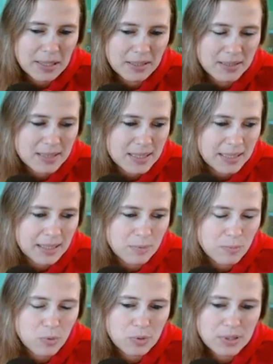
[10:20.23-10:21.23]
den
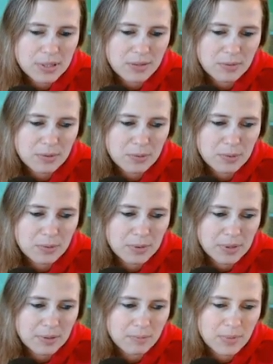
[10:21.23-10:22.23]
Zehnerpuls und so
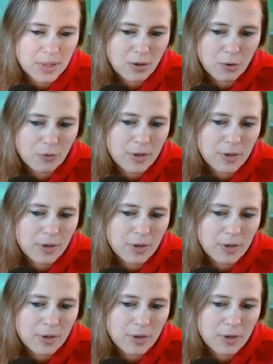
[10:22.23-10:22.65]
ähm, auf